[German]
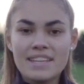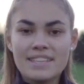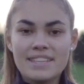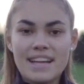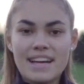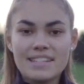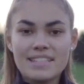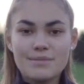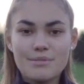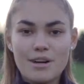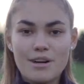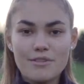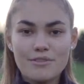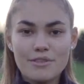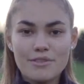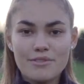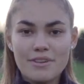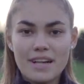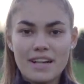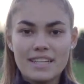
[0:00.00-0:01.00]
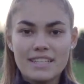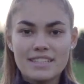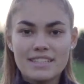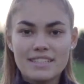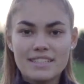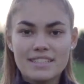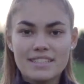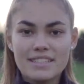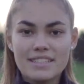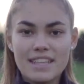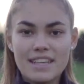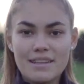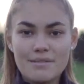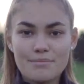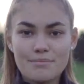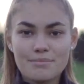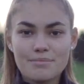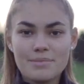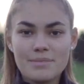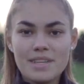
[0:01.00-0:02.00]
Da ist mir aufgefallen, dass
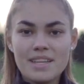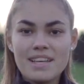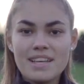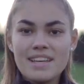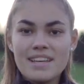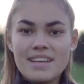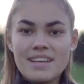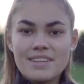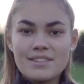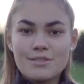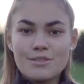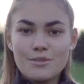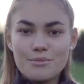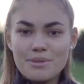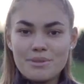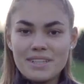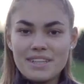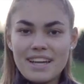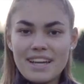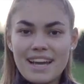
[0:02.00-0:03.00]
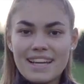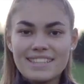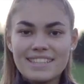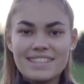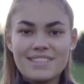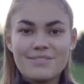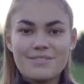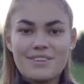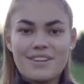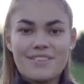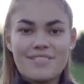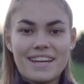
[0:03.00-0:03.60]
eben Tobi Heinzi von der